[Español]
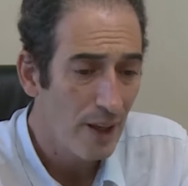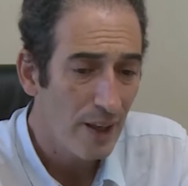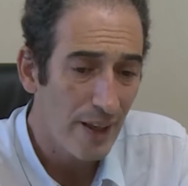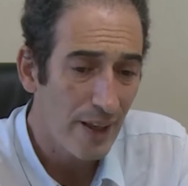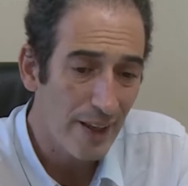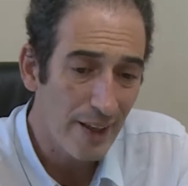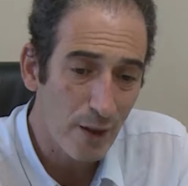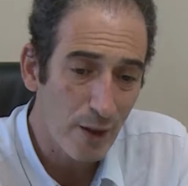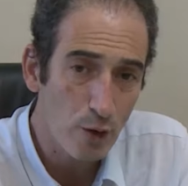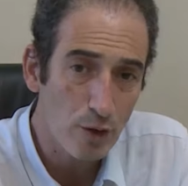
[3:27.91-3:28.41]

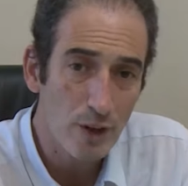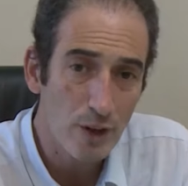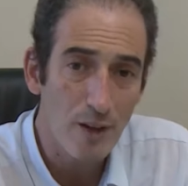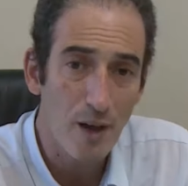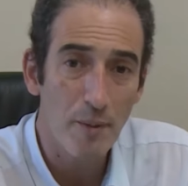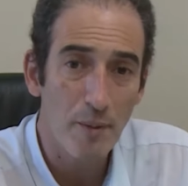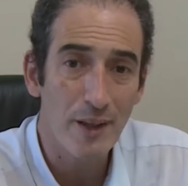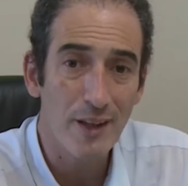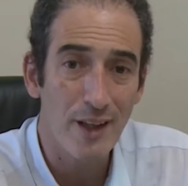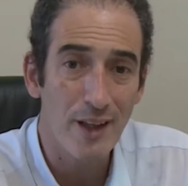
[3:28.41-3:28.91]

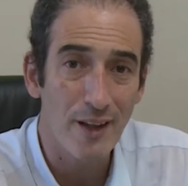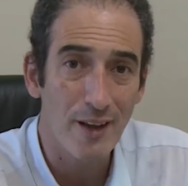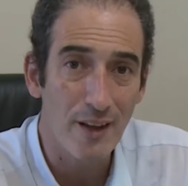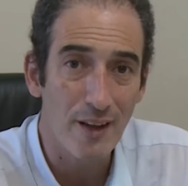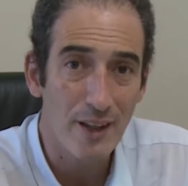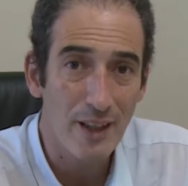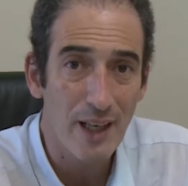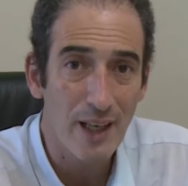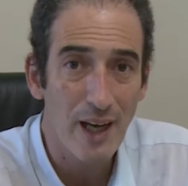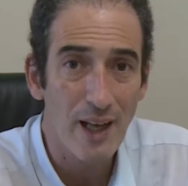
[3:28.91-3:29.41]
exclusivamente
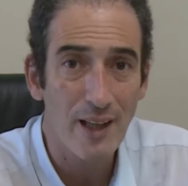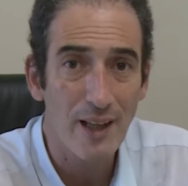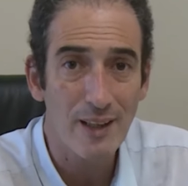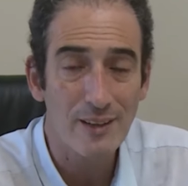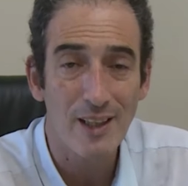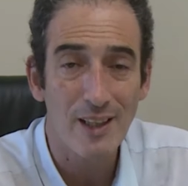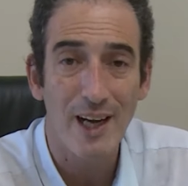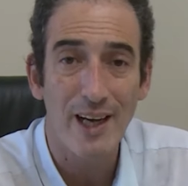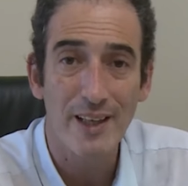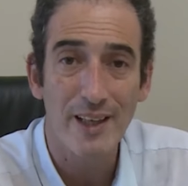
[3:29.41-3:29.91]

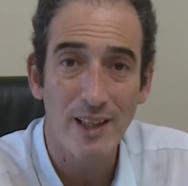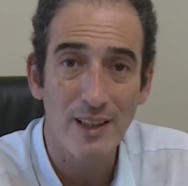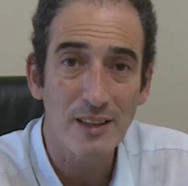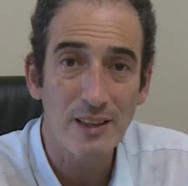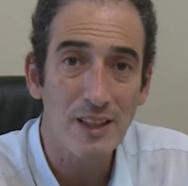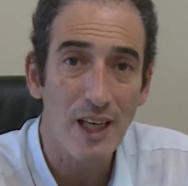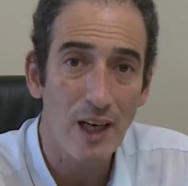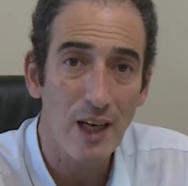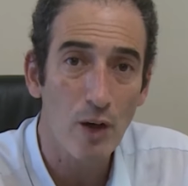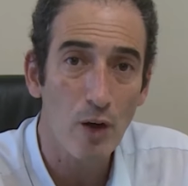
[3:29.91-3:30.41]
dedicadas a
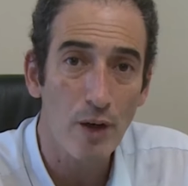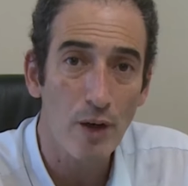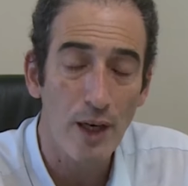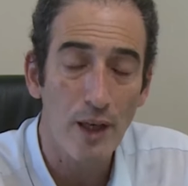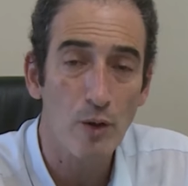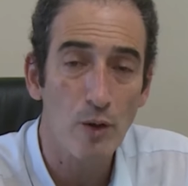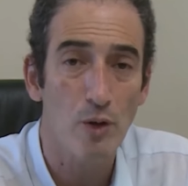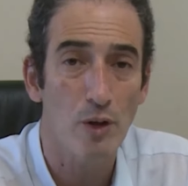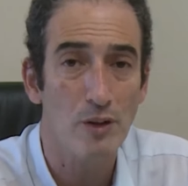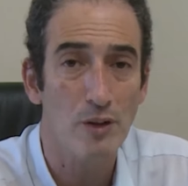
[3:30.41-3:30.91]
analizar los
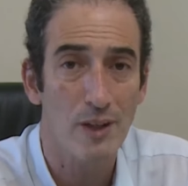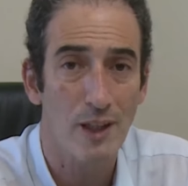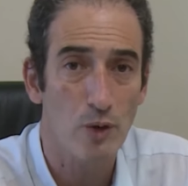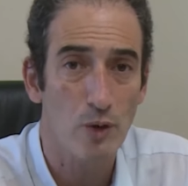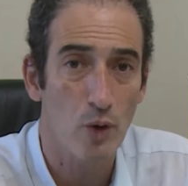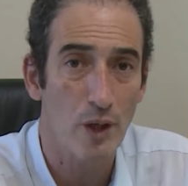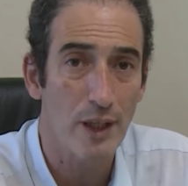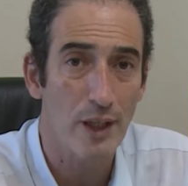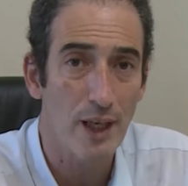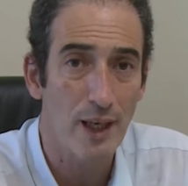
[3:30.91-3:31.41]
cálculos
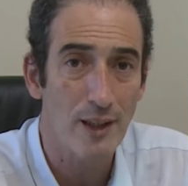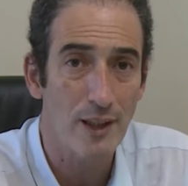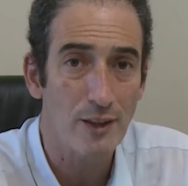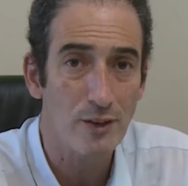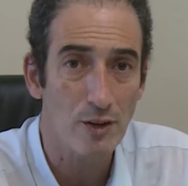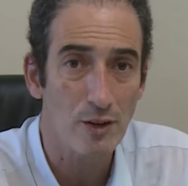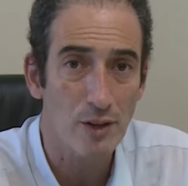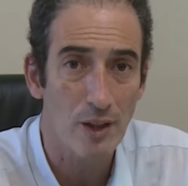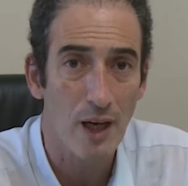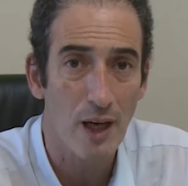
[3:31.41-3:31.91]

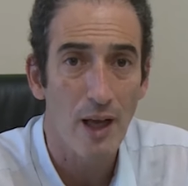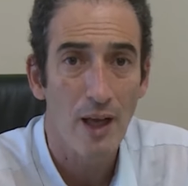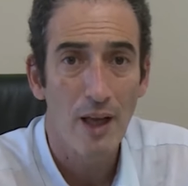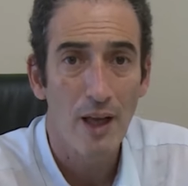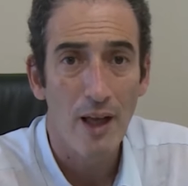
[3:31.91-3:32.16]
actuariales, o sea,